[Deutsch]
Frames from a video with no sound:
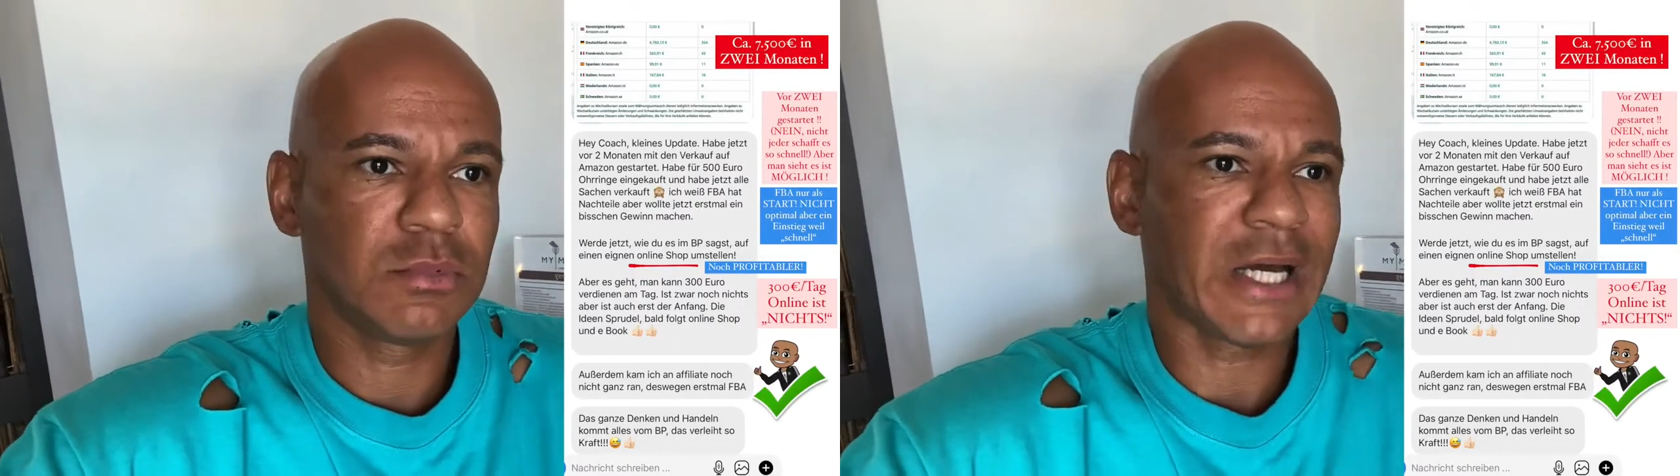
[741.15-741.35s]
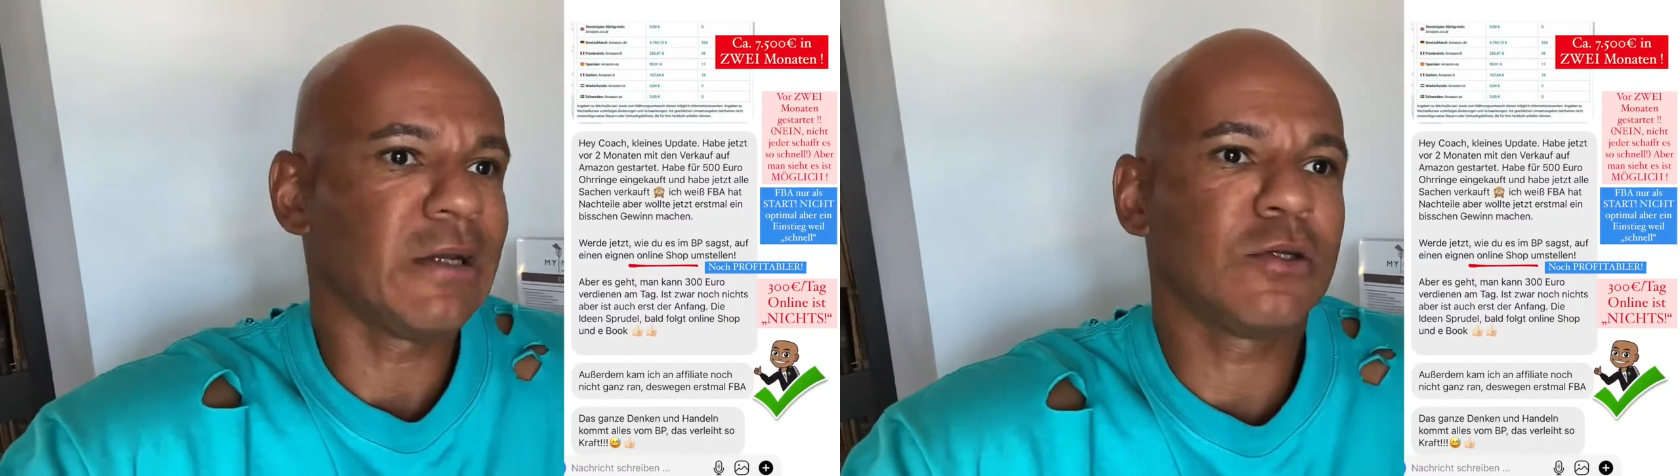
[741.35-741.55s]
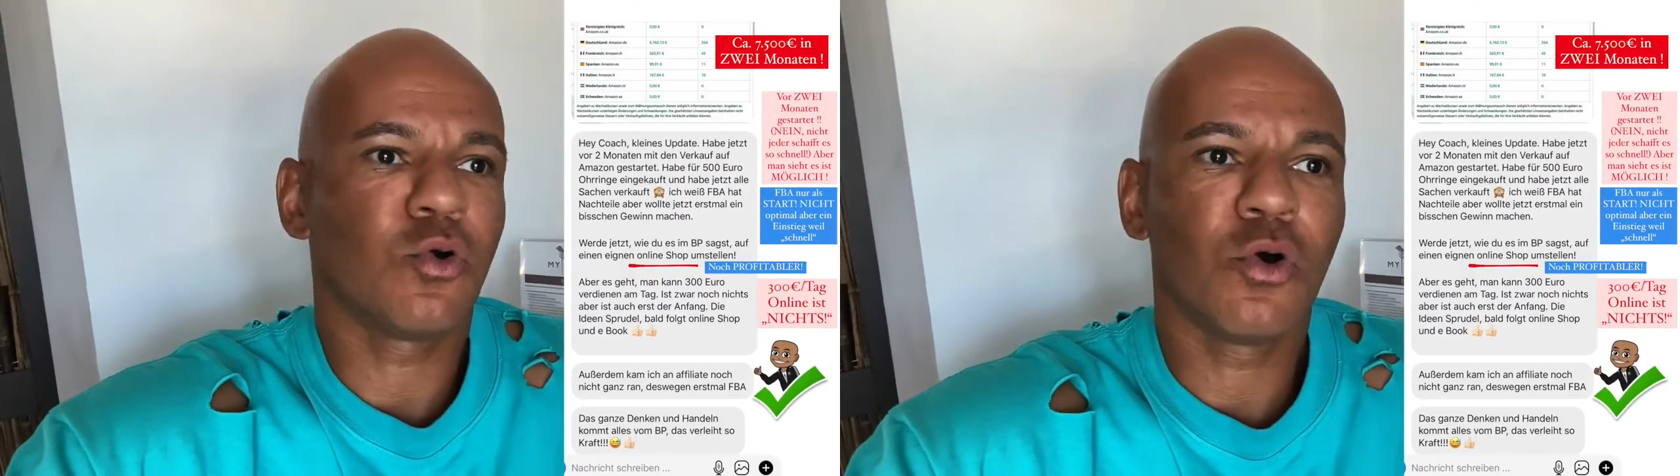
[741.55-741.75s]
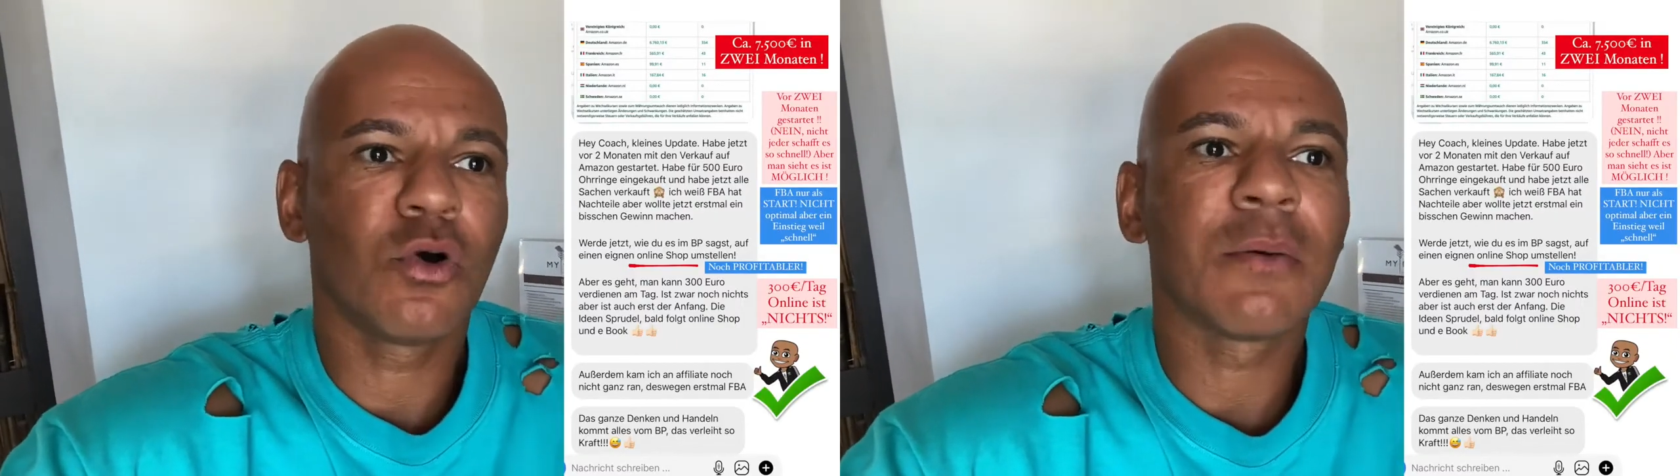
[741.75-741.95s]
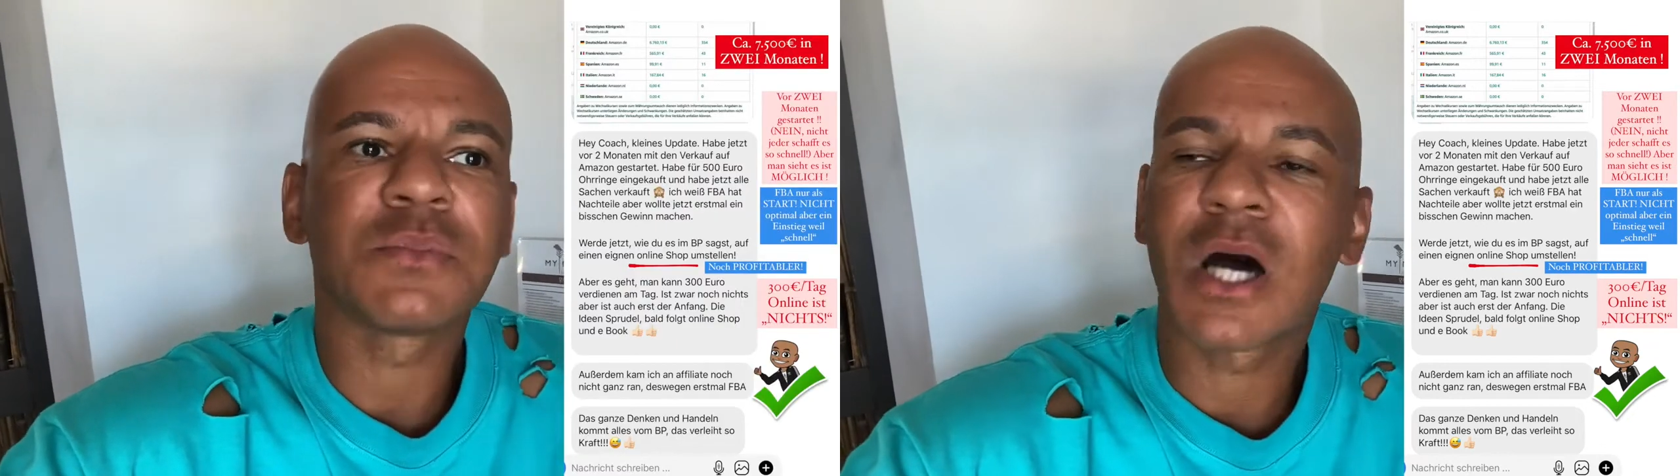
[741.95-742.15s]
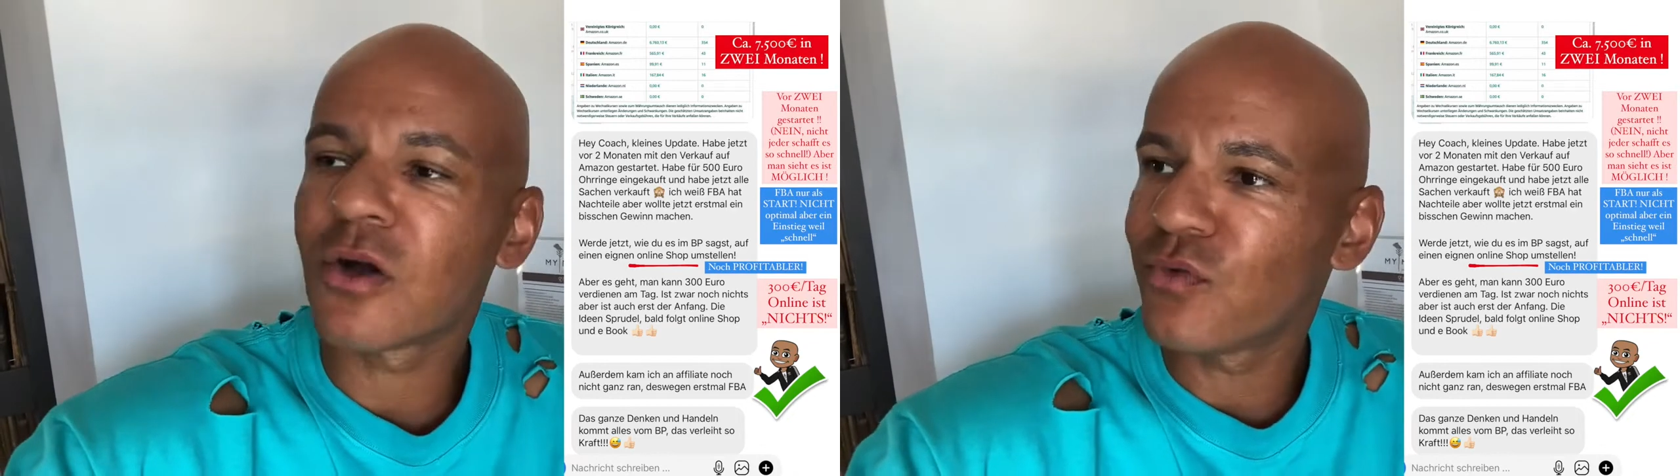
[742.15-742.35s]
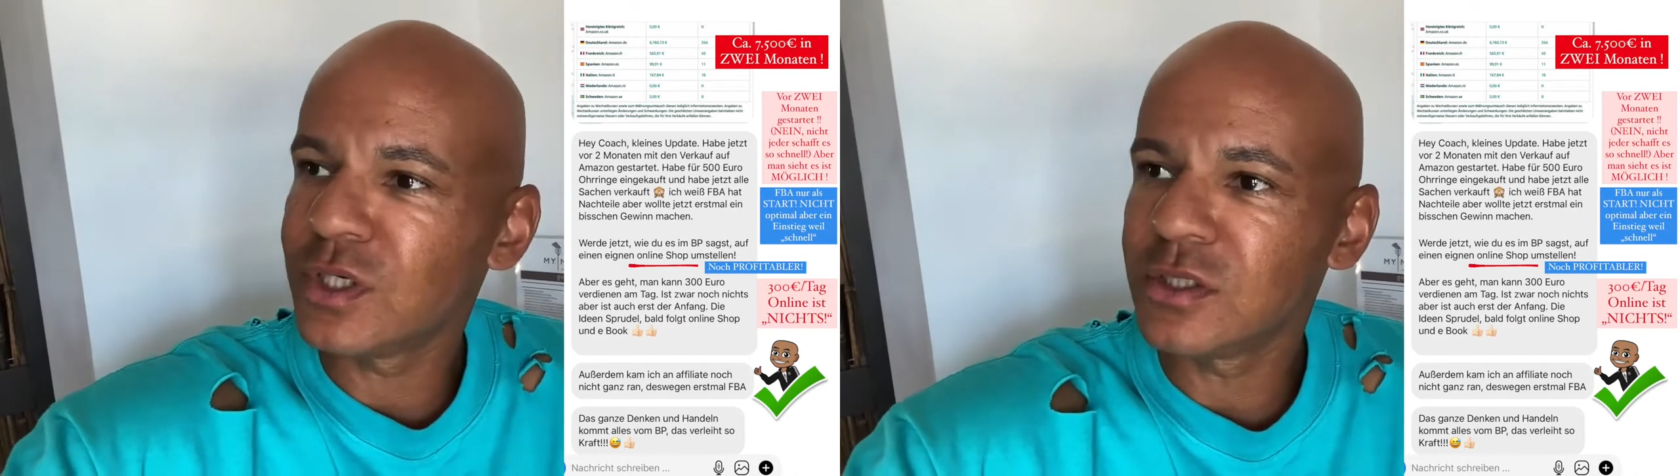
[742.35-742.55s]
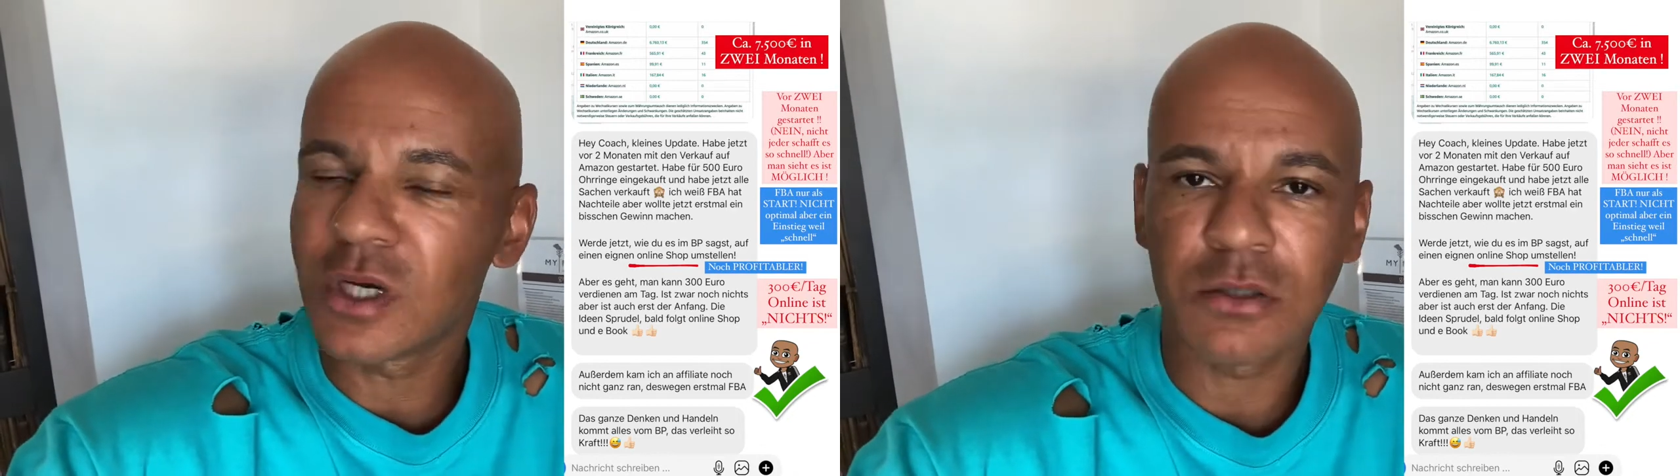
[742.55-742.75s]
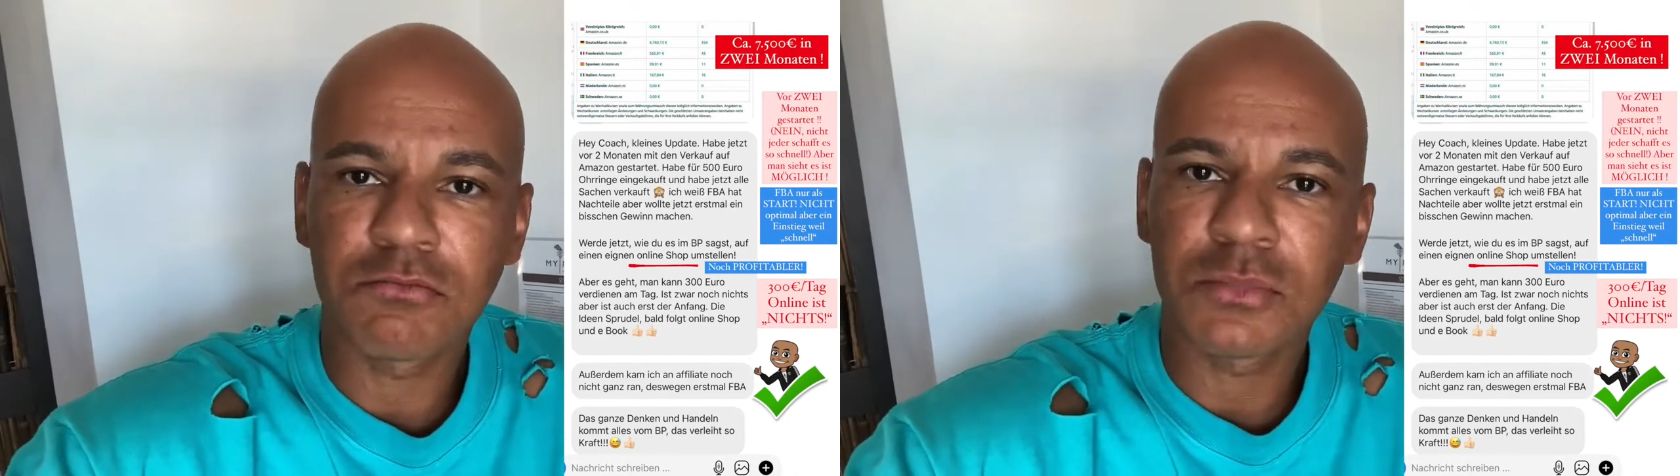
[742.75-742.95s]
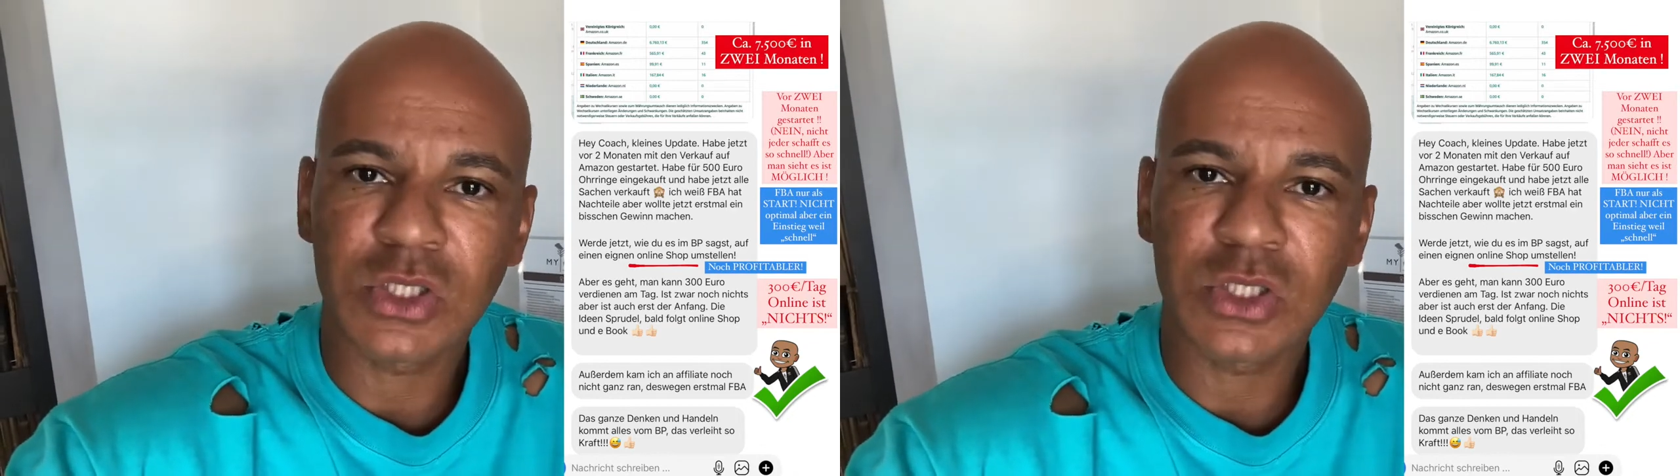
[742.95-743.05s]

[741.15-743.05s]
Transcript: 300 Euro am Tag verdienen kann.